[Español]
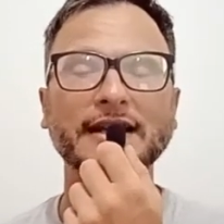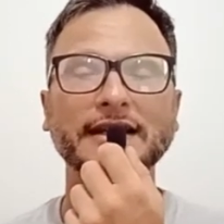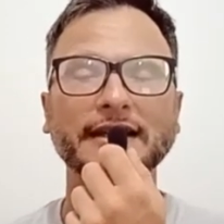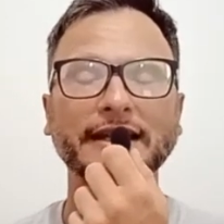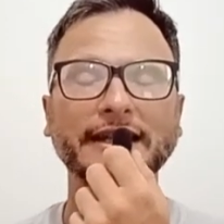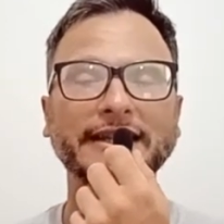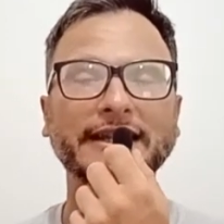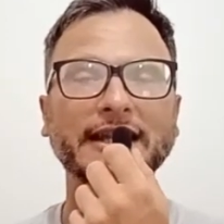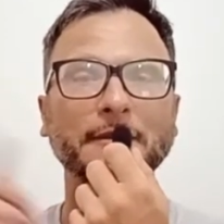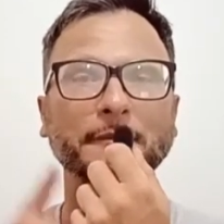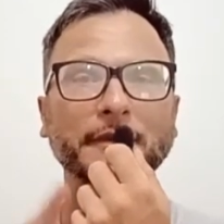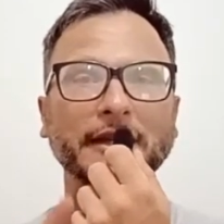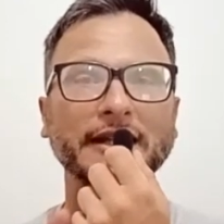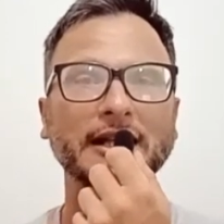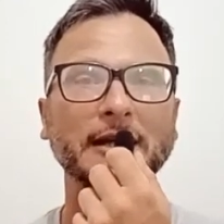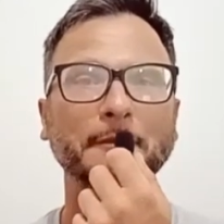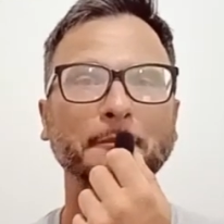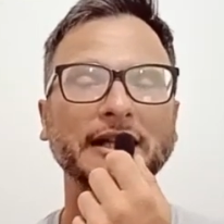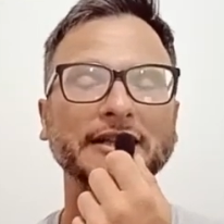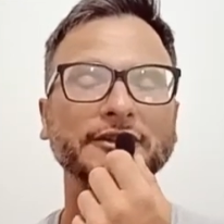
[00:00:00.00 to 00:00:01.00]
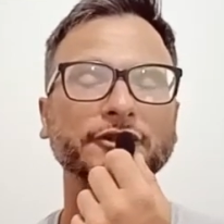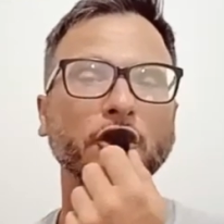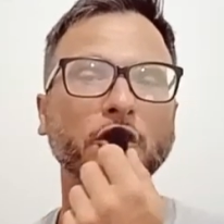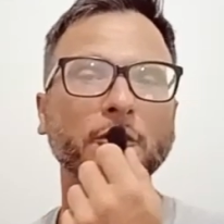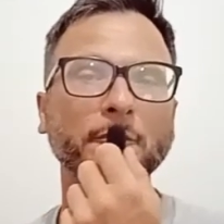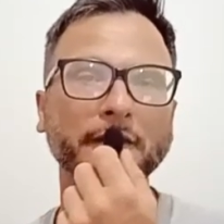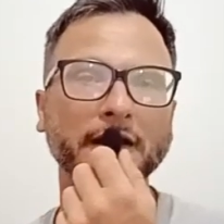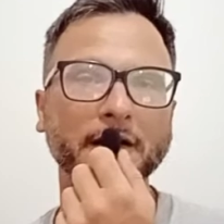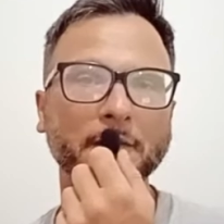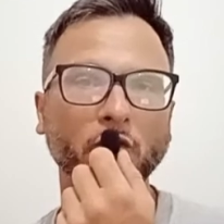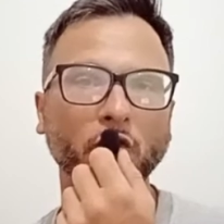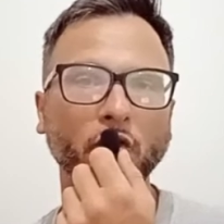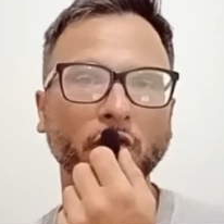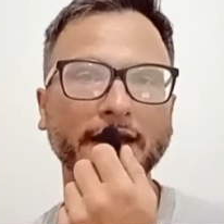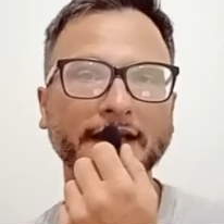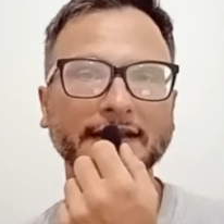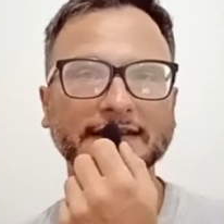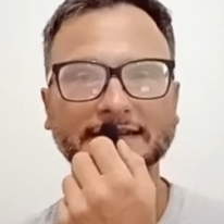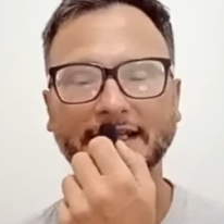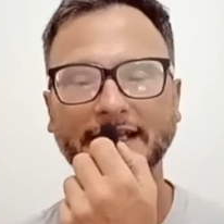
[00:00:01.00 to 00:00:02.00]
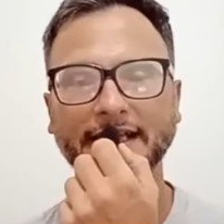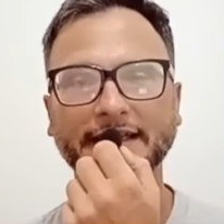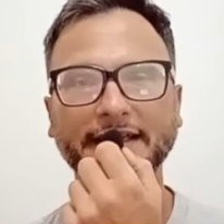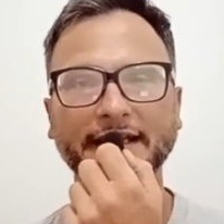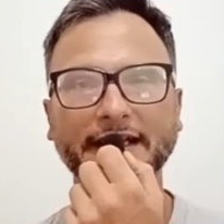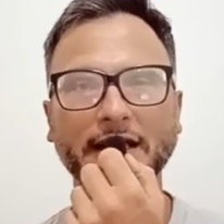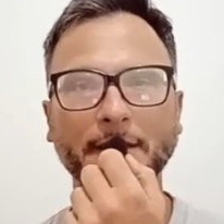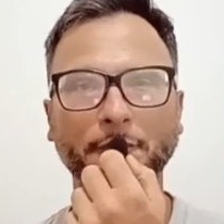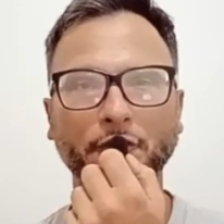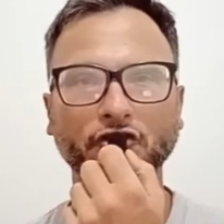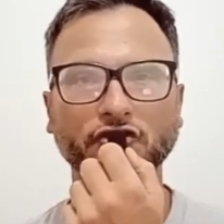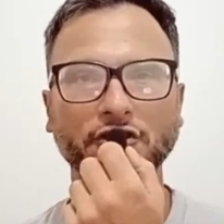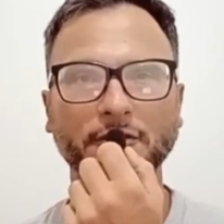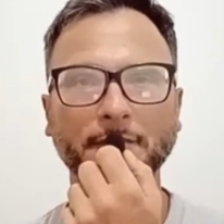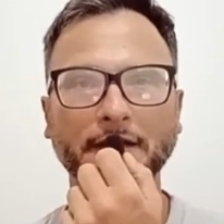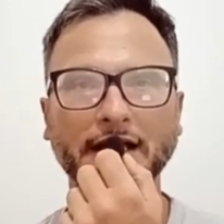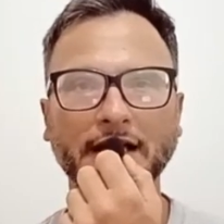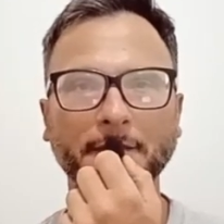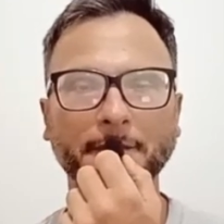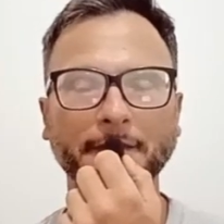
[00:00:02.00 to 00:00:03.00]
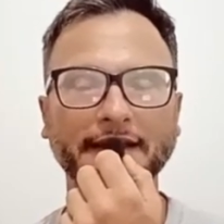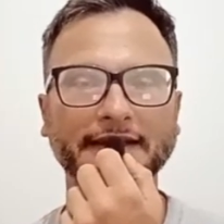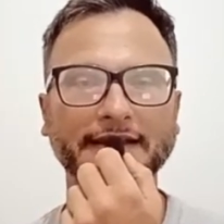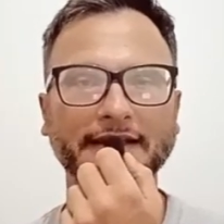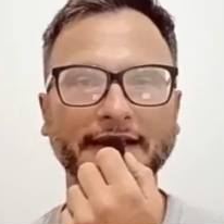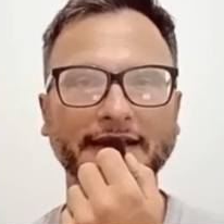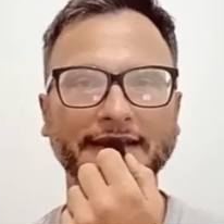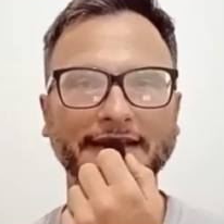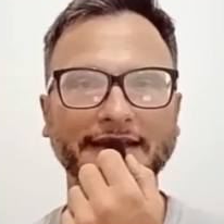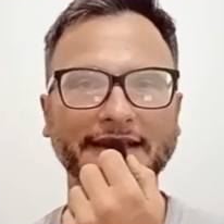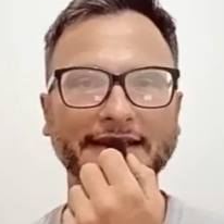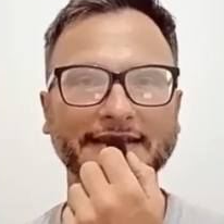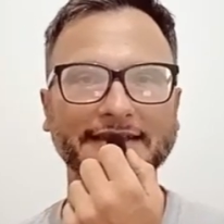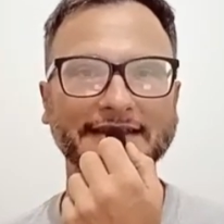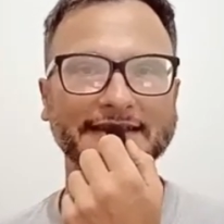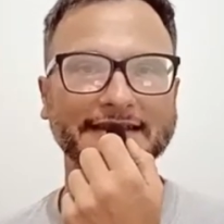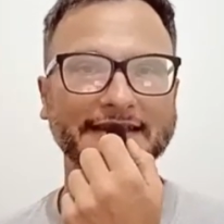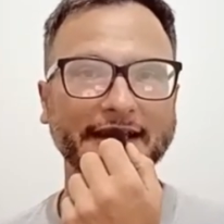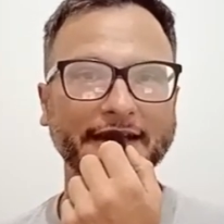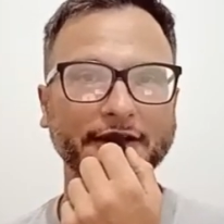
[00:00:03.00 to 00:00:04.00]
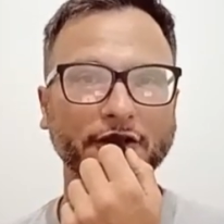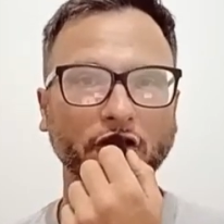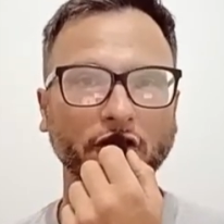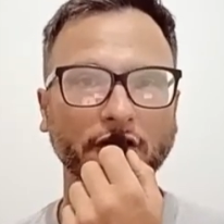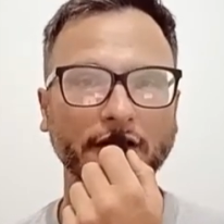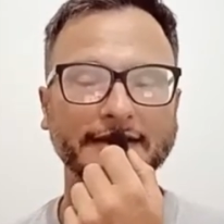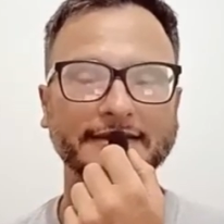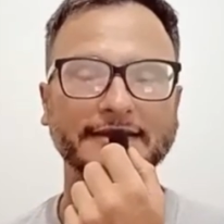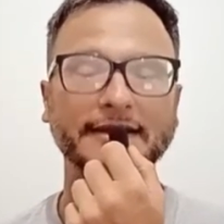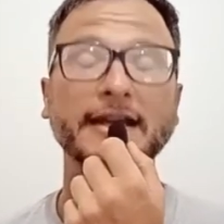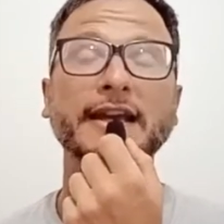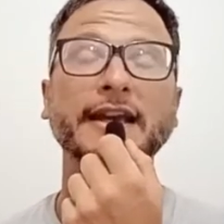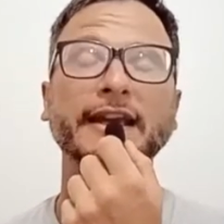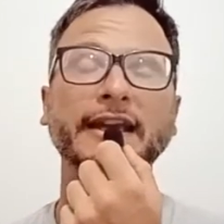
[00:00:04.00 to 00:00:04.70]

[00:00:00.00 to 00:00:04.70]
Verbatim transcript: y también al patrón Bermúdez, que tiene aproximadamente 16 goles.